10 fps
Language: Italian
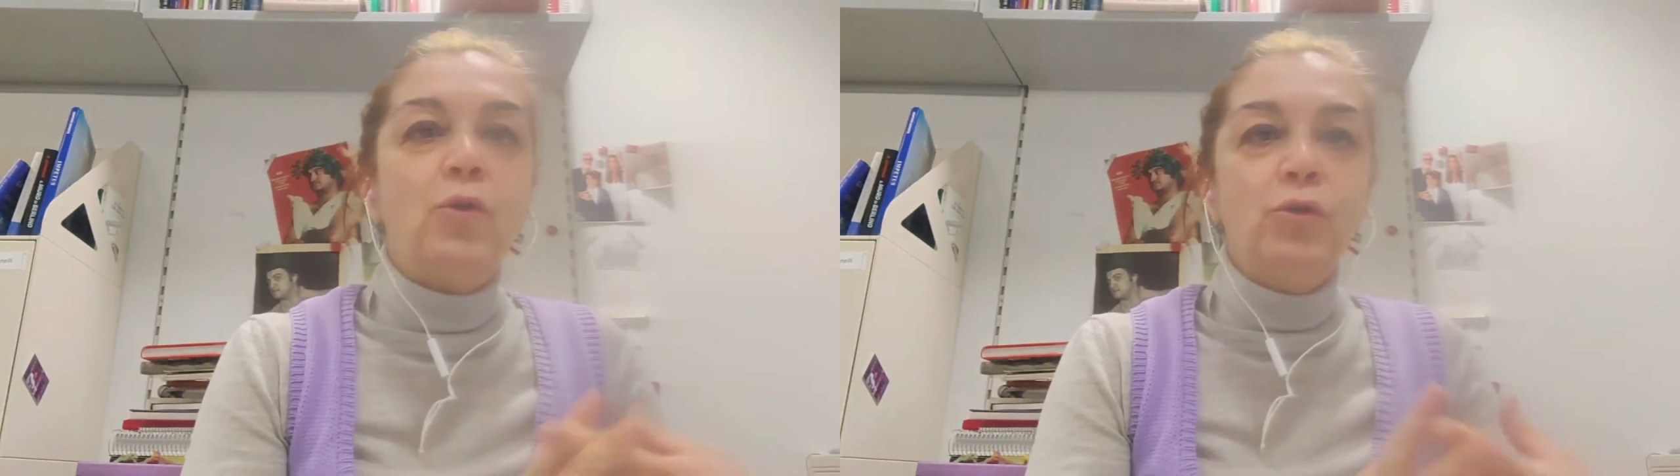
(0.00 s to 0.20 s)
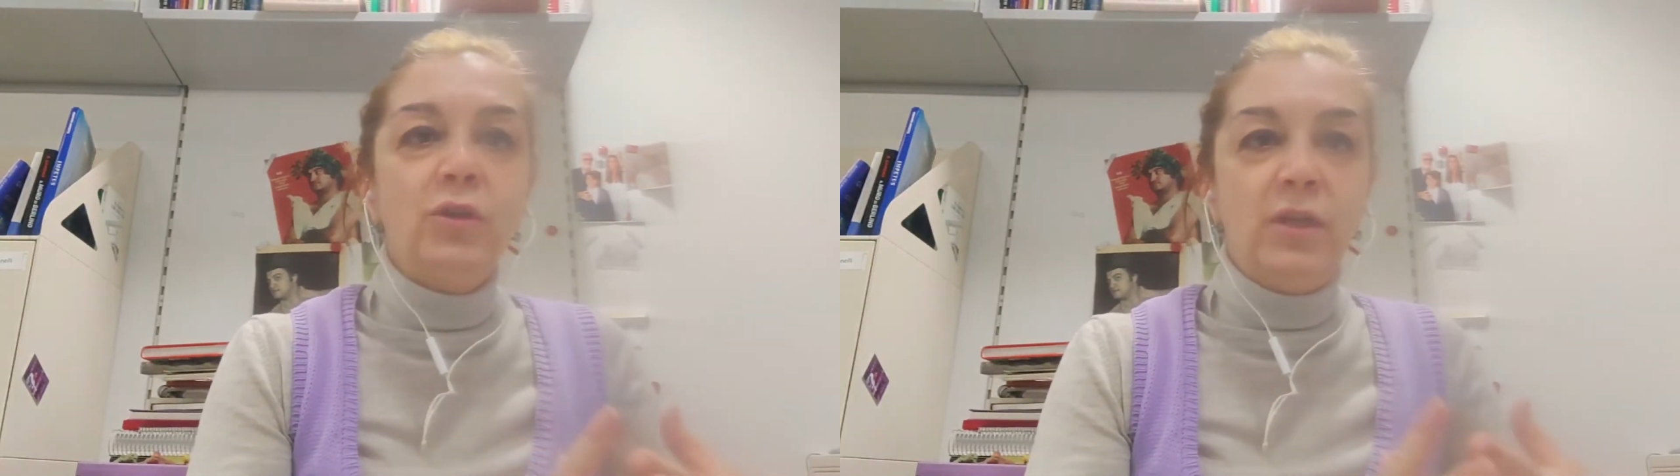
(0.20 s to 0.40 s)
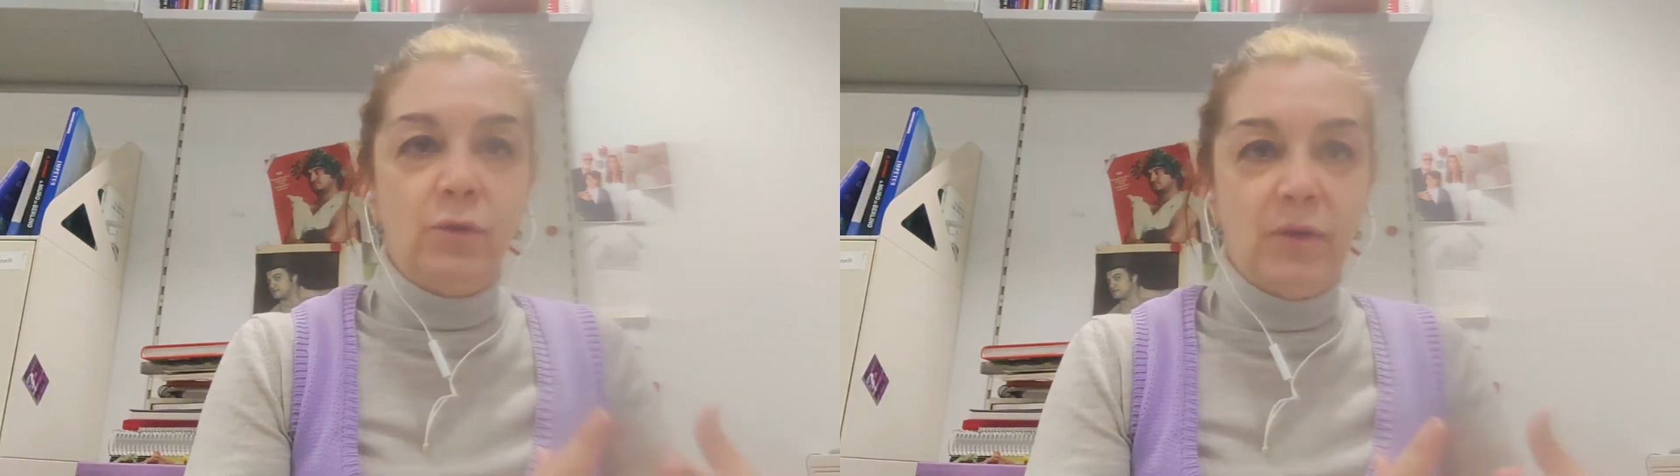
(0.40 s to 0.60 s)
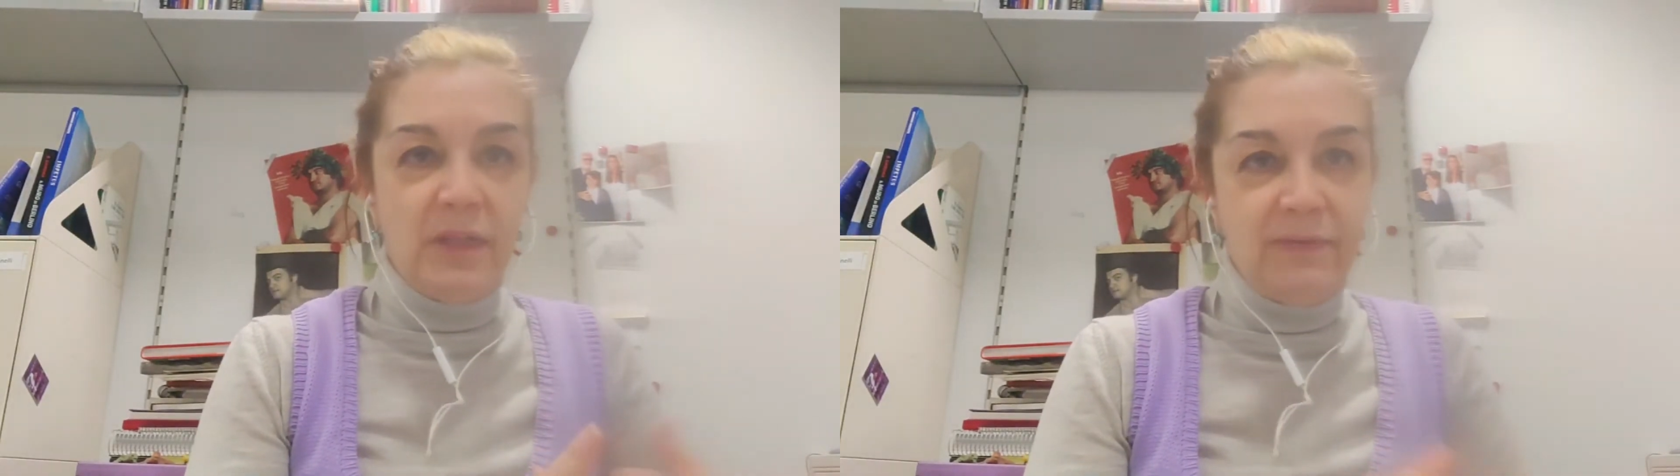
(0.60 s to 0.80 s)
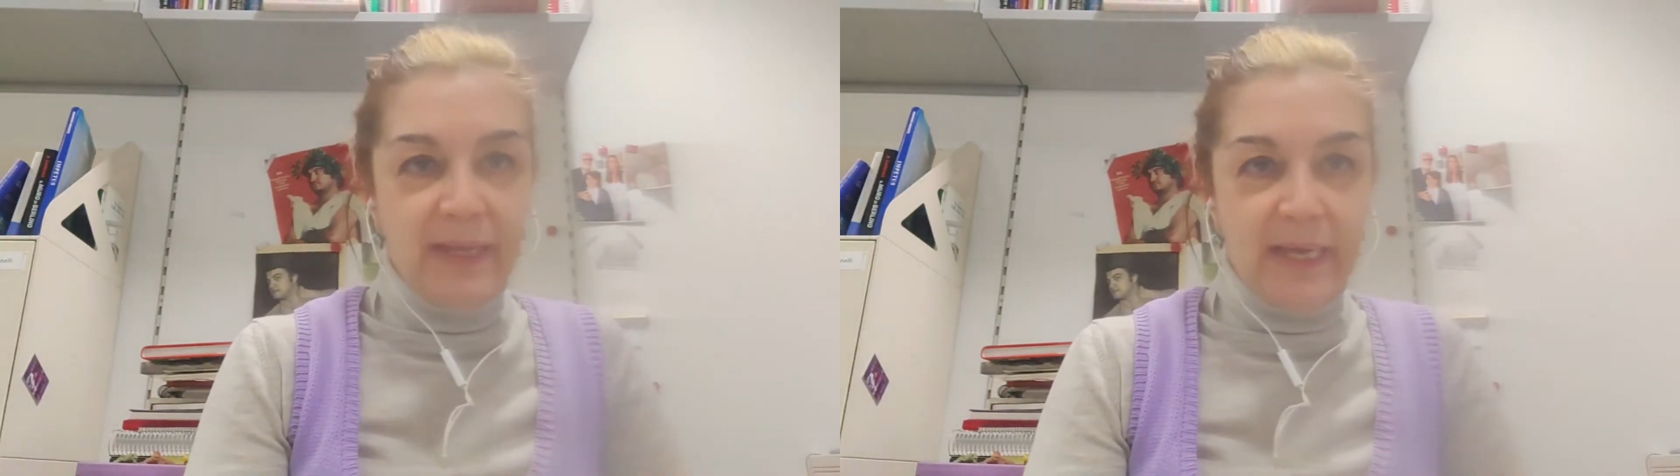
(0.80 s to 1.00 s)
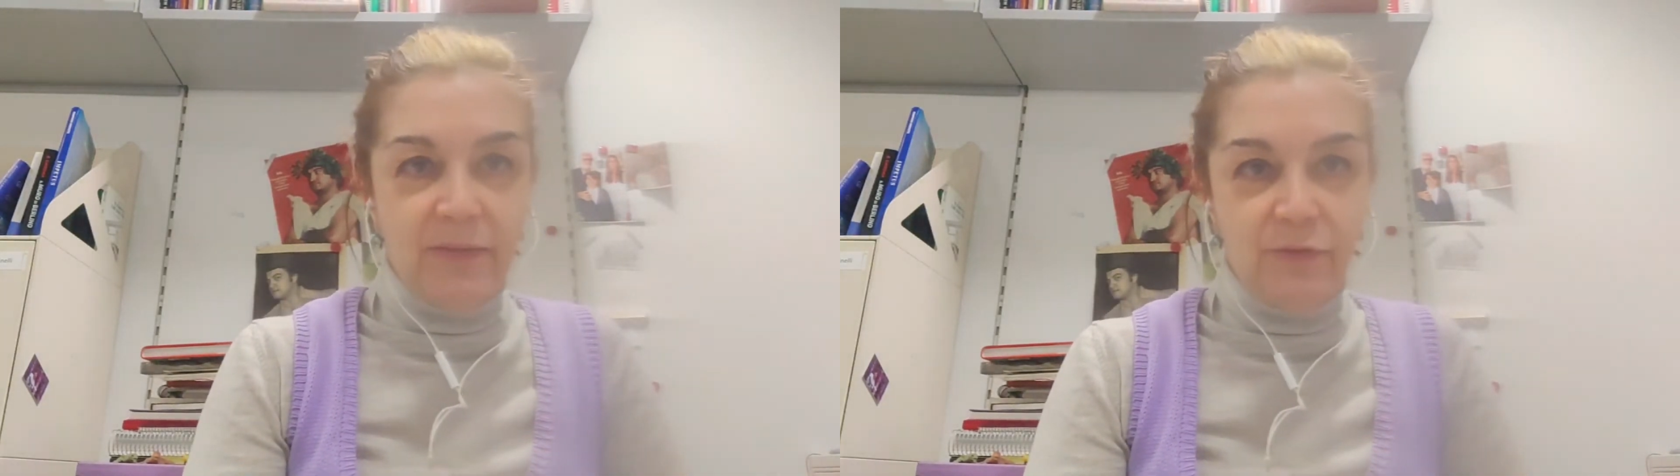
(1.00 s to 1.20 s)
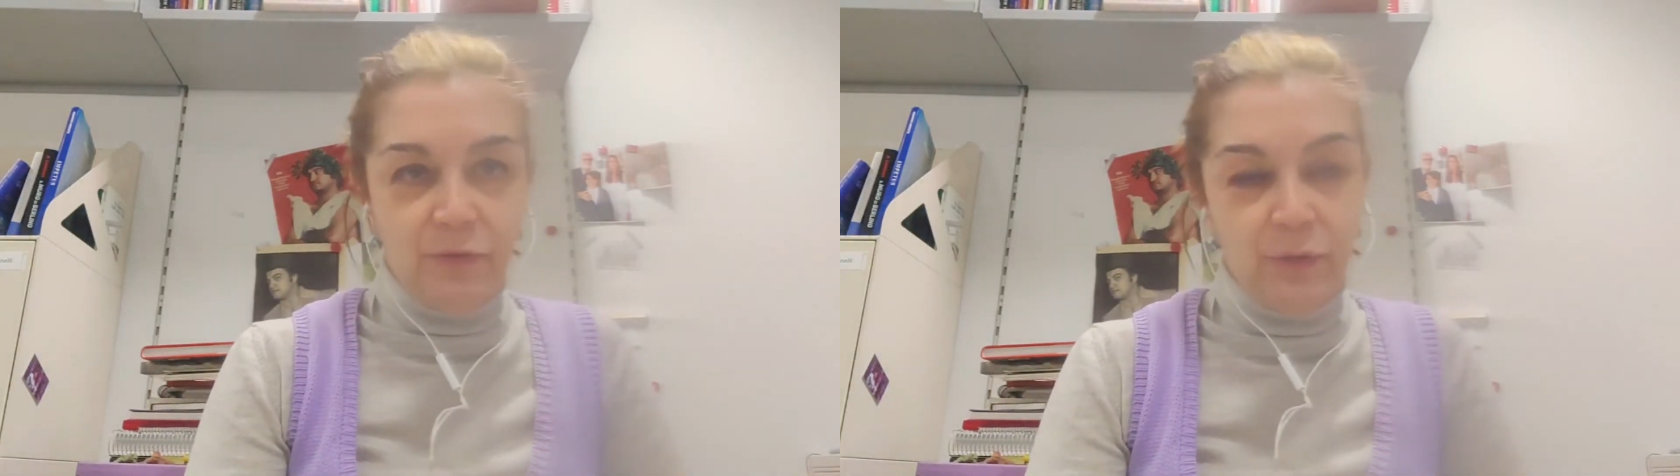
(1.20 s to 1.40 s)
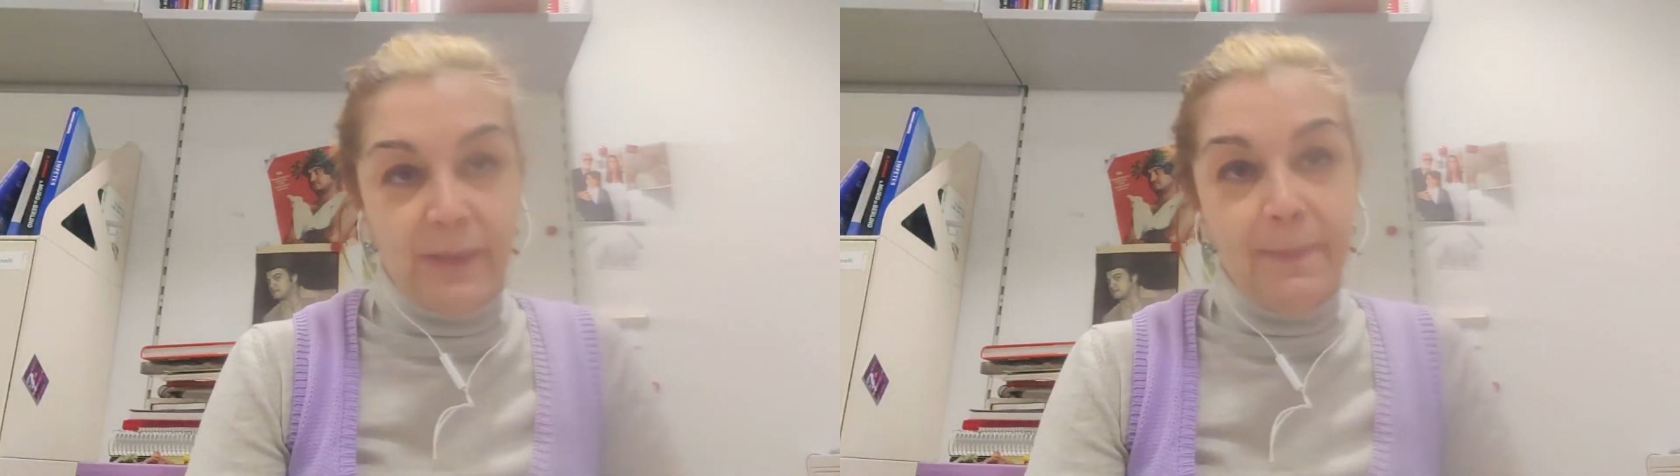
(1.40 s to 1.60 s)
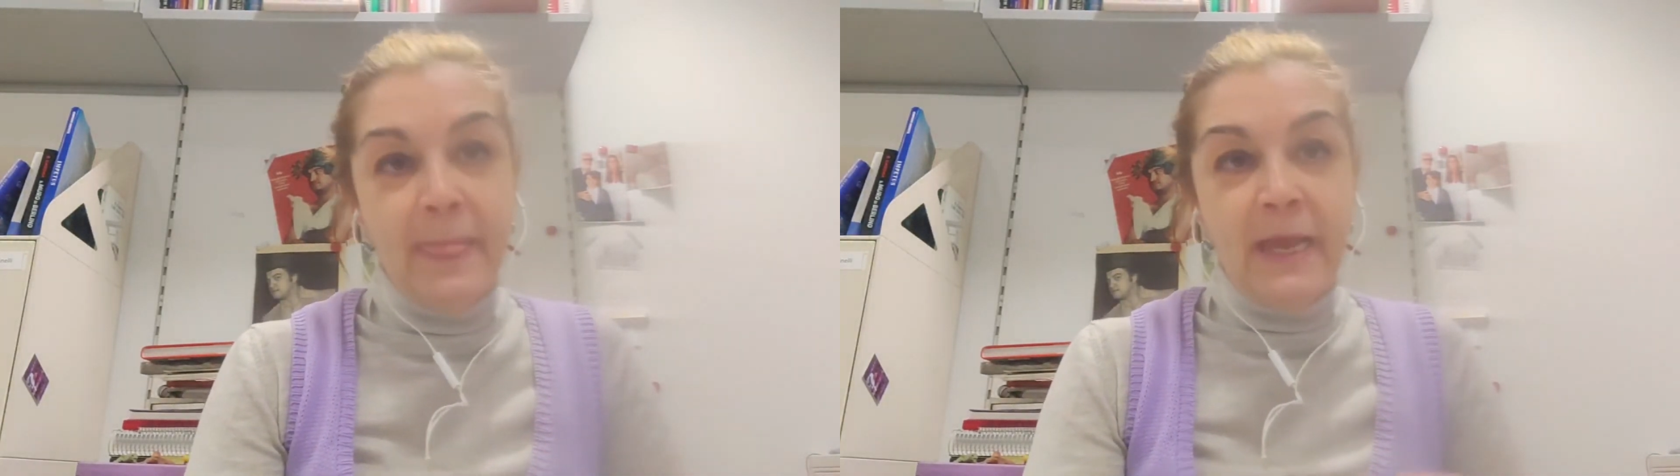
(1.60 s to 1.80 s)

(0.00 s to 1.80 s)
continue divagazioni.